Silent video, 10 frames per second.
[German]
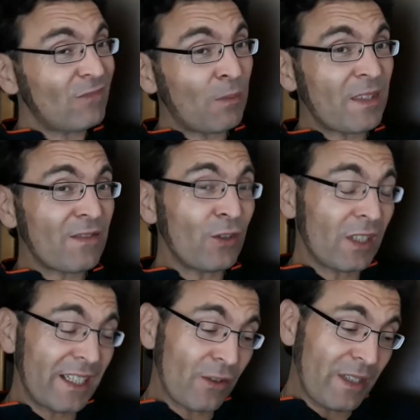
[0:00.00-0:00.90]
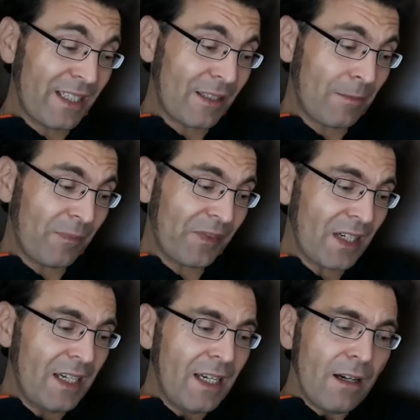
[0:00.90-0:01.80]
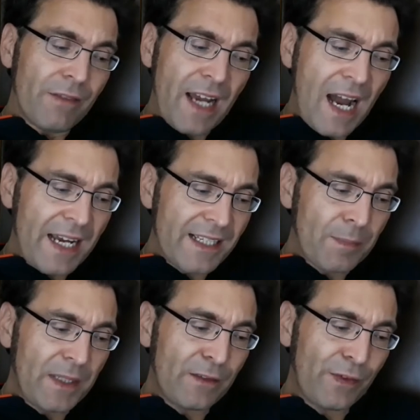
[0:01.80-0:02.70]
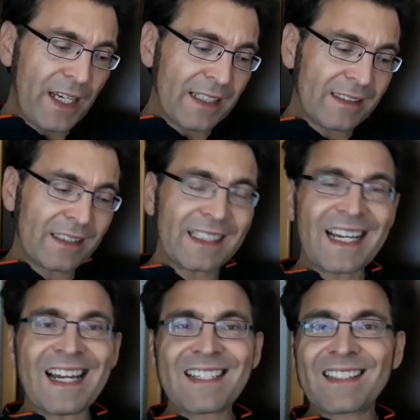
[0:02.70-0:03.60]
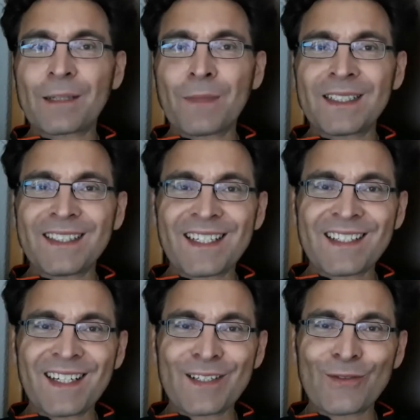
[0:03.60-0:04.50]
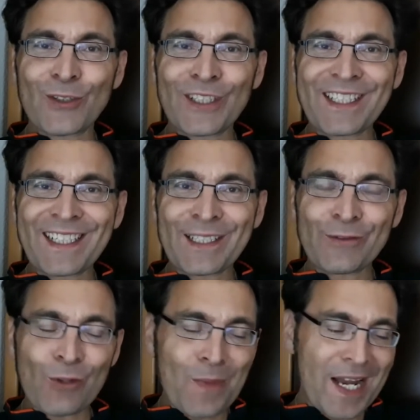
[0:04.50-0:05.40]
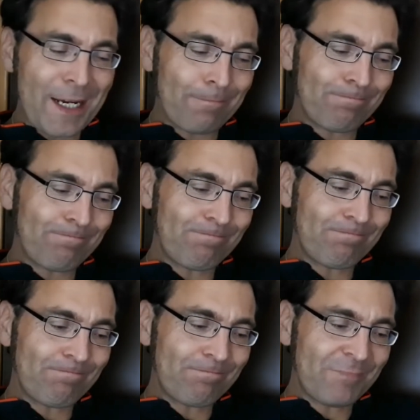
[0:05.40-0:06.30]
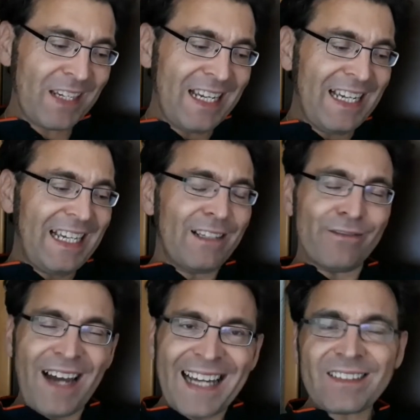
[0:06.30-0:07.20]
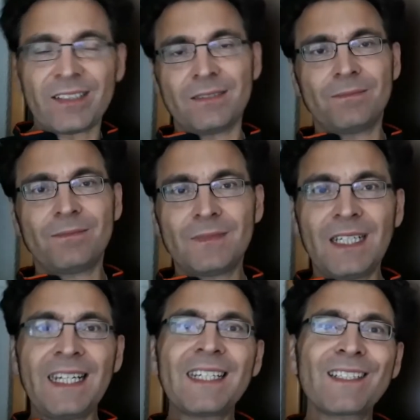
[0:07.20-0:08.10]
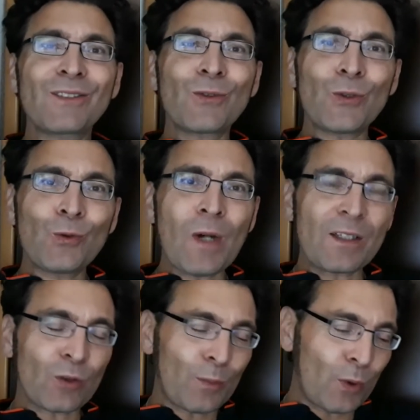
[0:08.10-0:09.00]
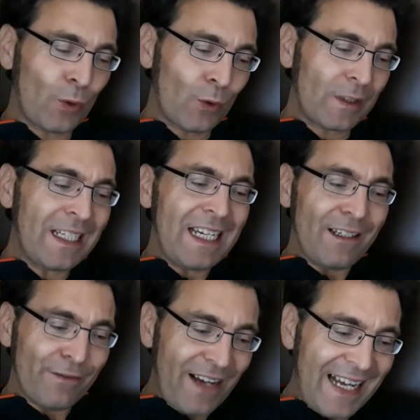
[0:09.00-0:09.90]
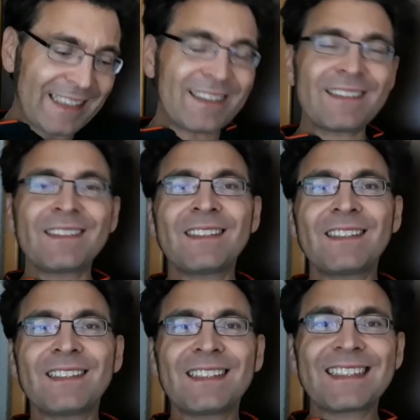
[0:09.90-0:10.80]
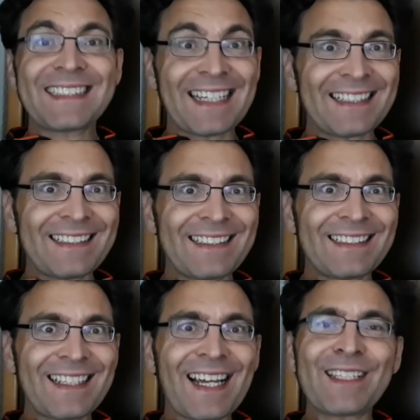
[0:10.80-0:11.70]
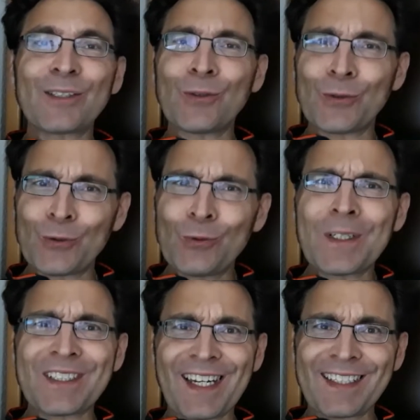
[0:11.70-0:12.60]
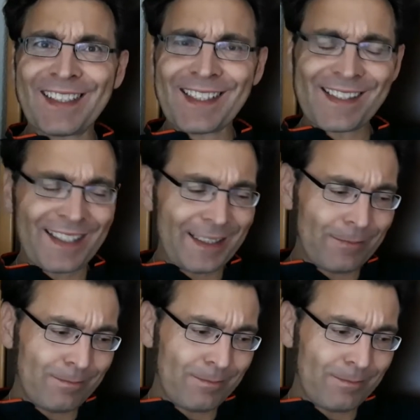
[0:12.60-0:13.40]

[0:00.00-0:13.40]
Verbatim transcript: Ob das wirklich so ist? Wer Highspeed fährt, rast an mancher Sehenswürdigkeit vorbei. Warten, lehren Kulturanthropologen, warten kann eine Kulturtechnik sein.